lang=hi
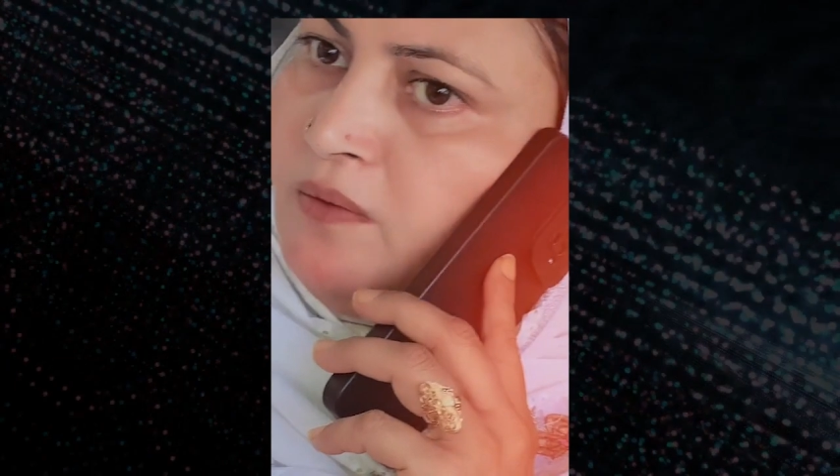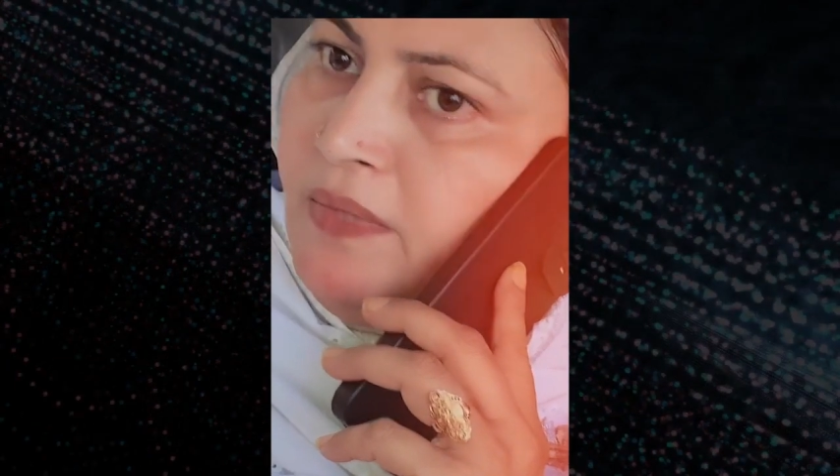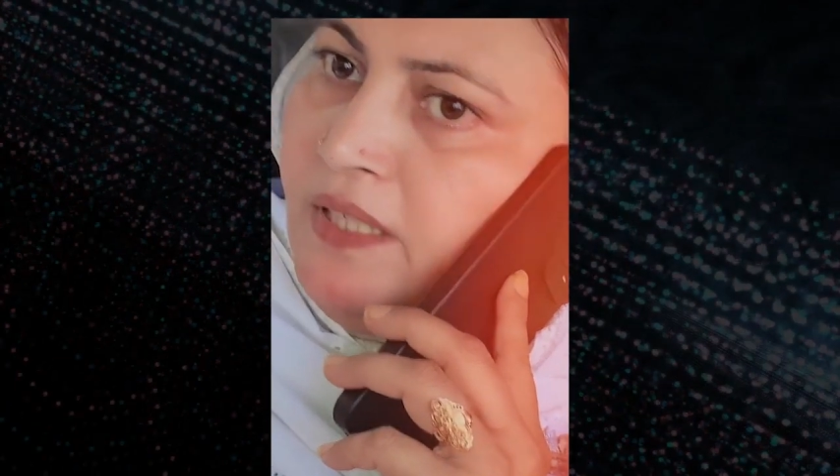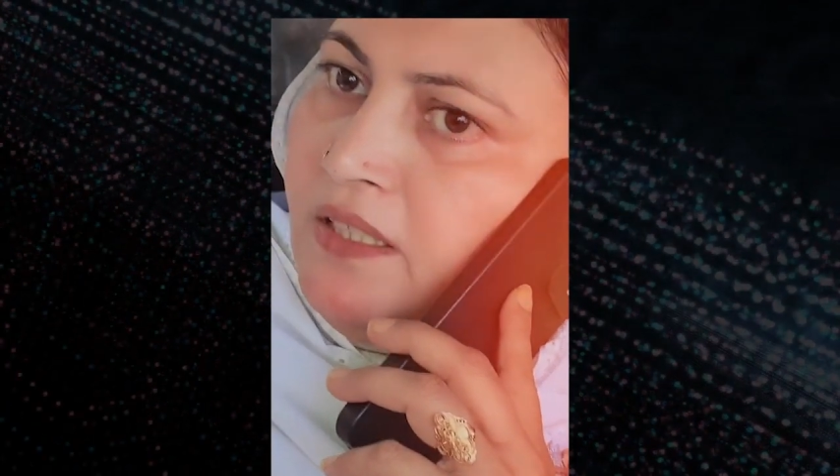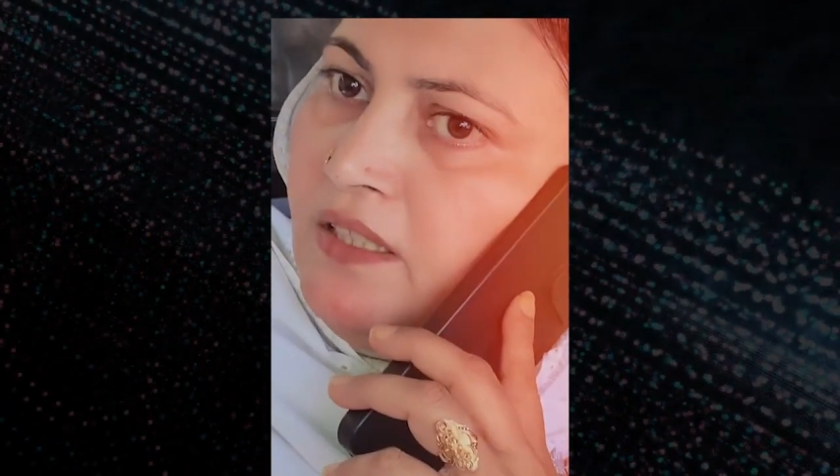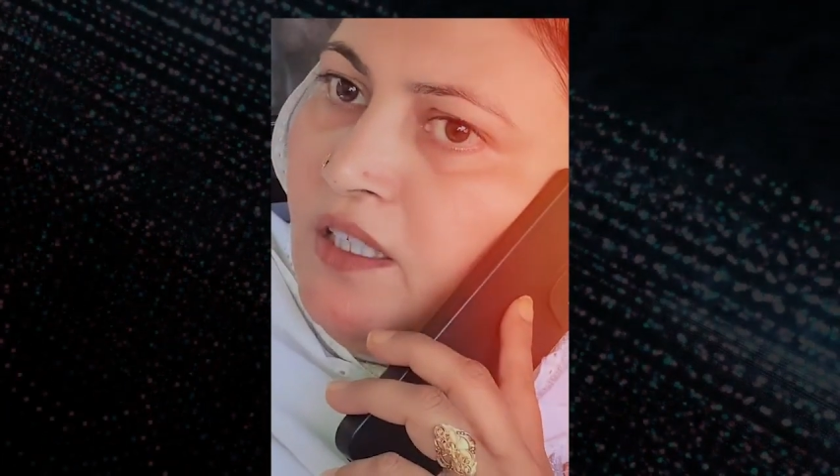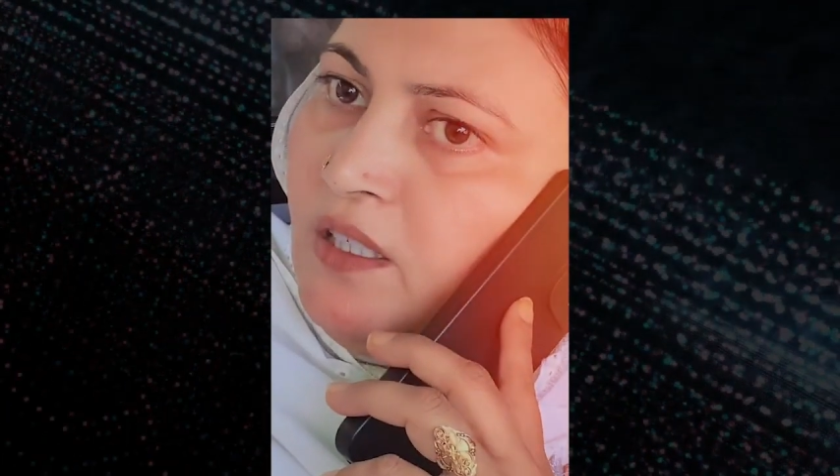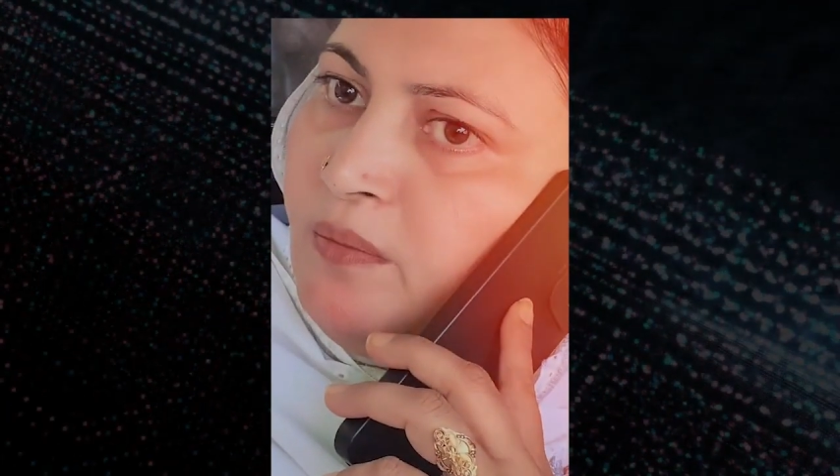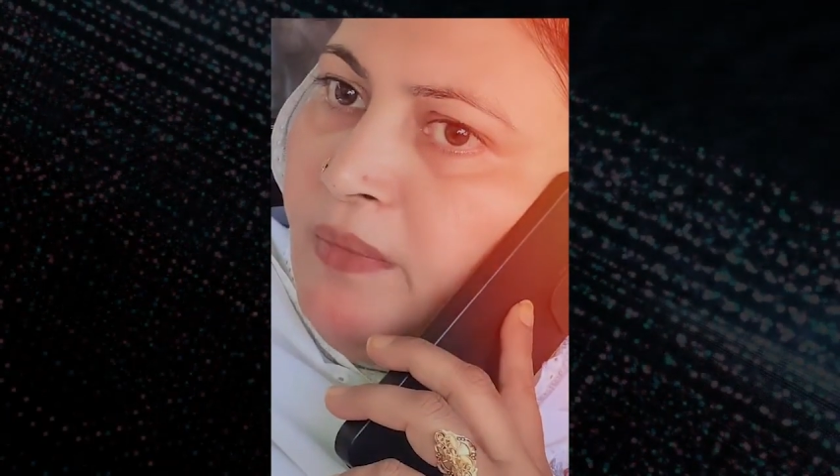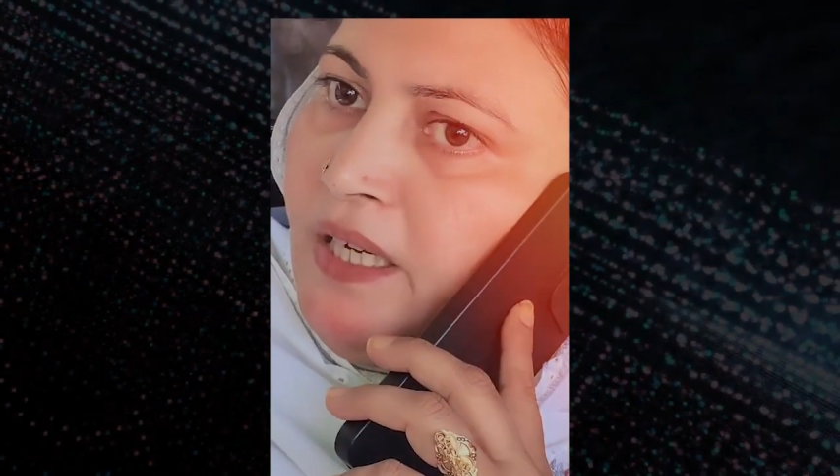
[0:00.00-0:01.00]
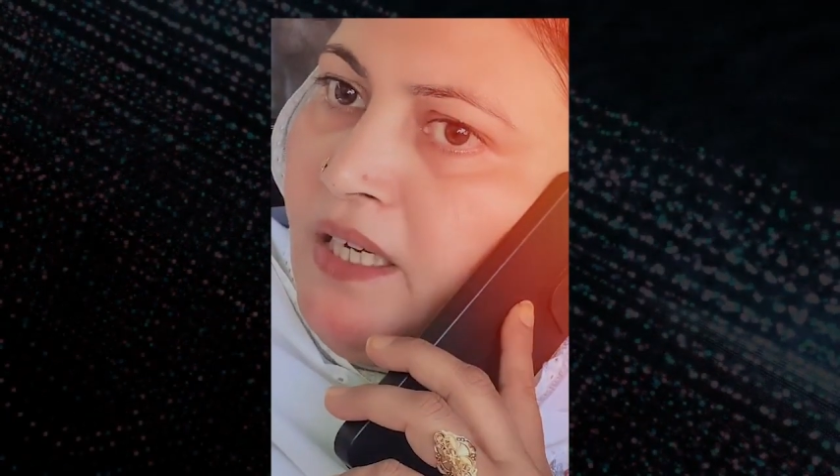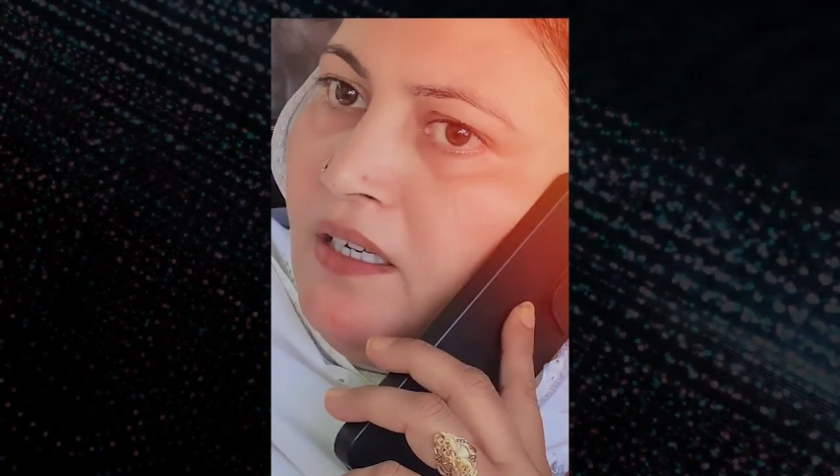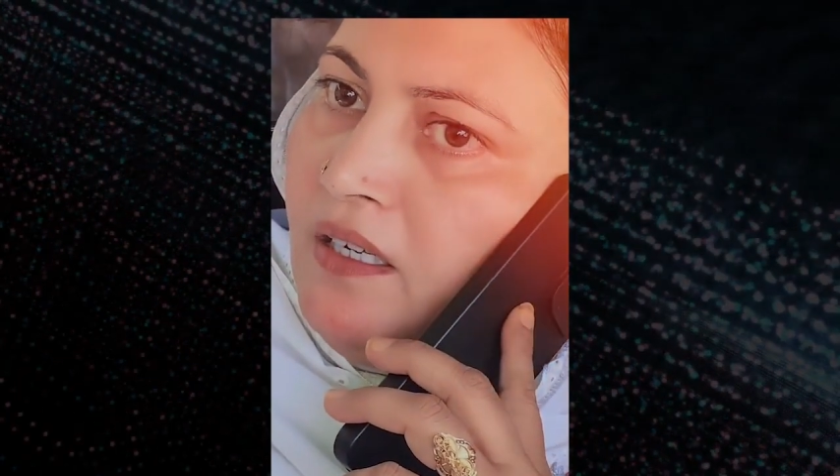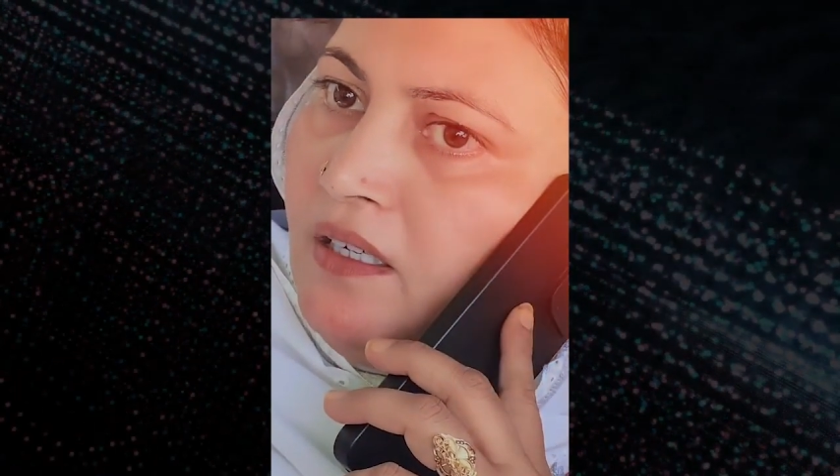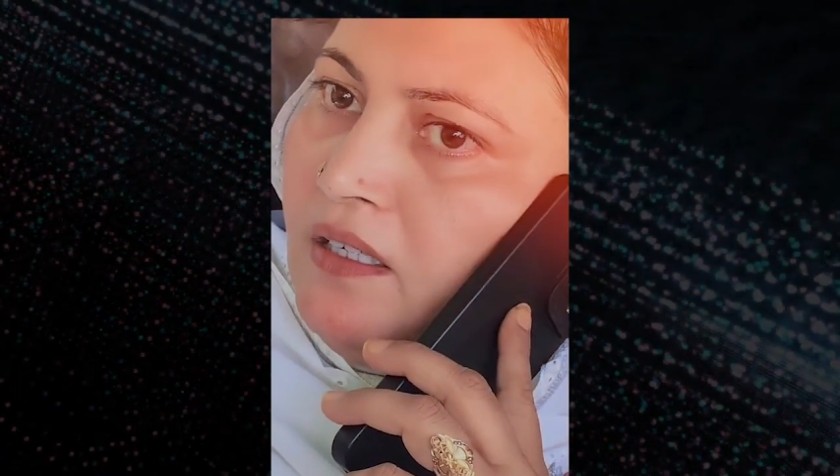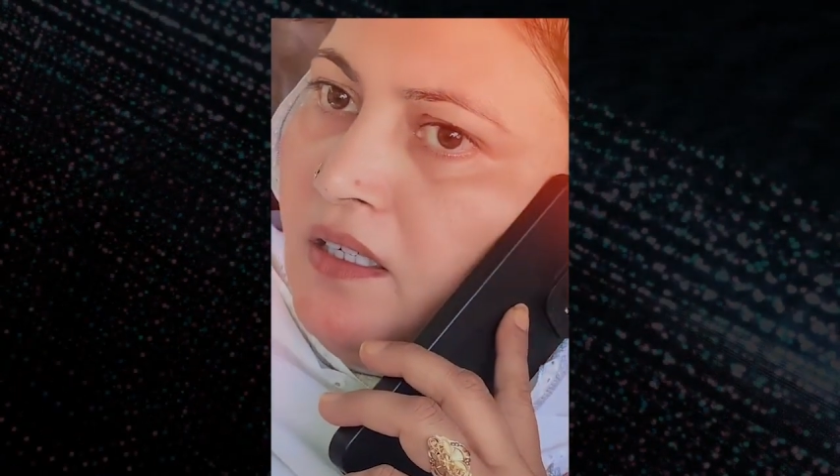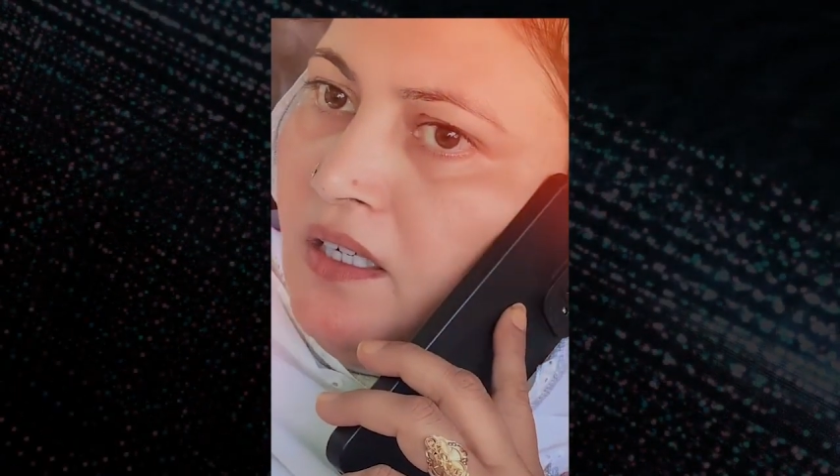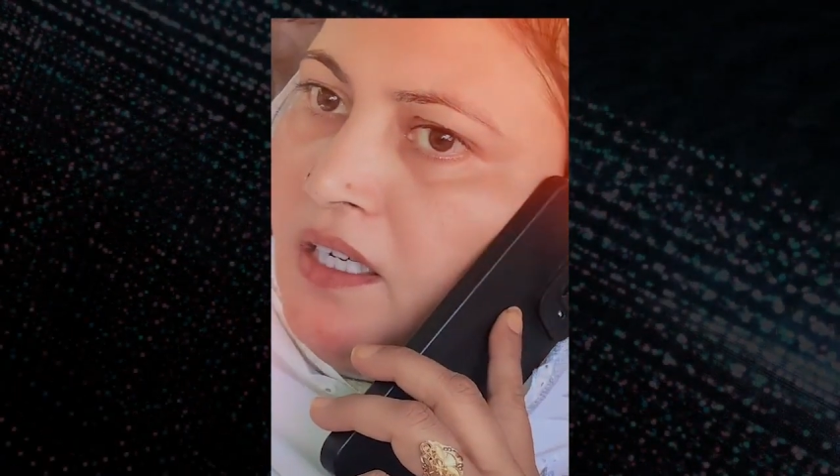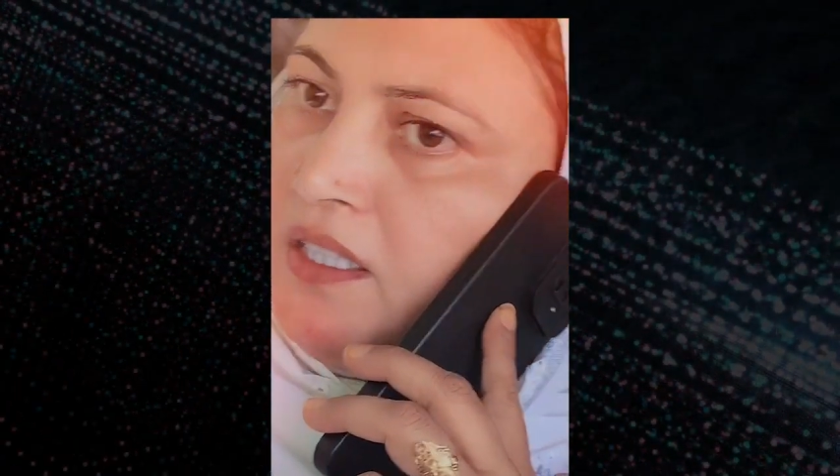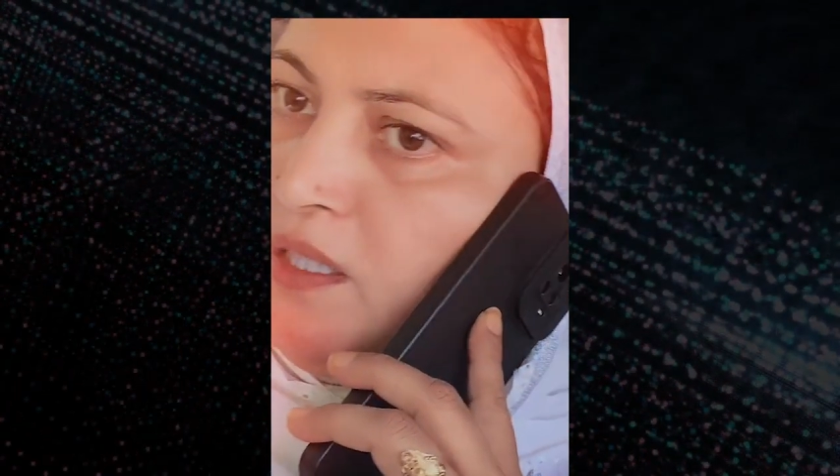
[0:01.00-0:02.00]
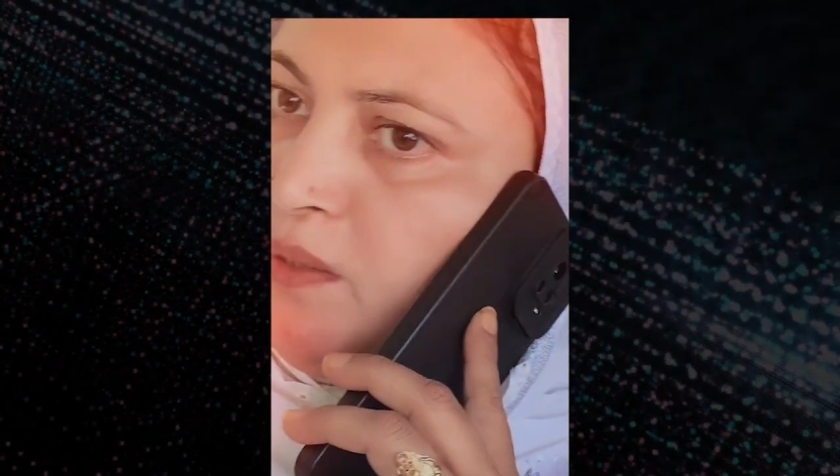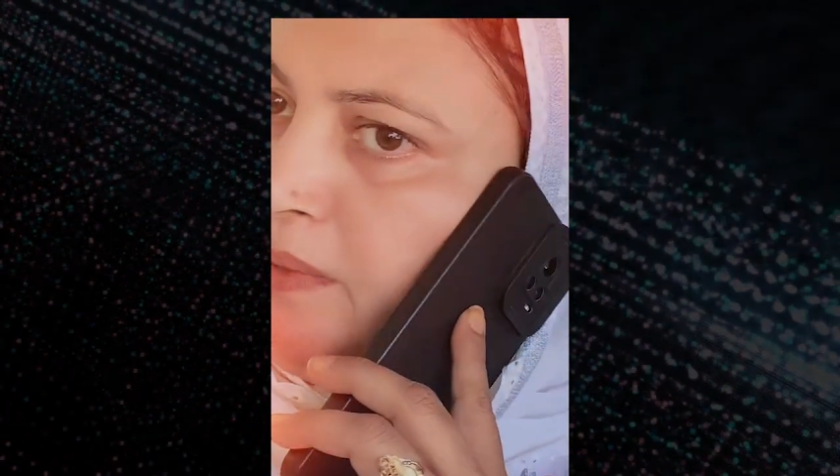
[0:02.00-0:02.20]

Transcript: की है एक इंटरव्यू में दानिया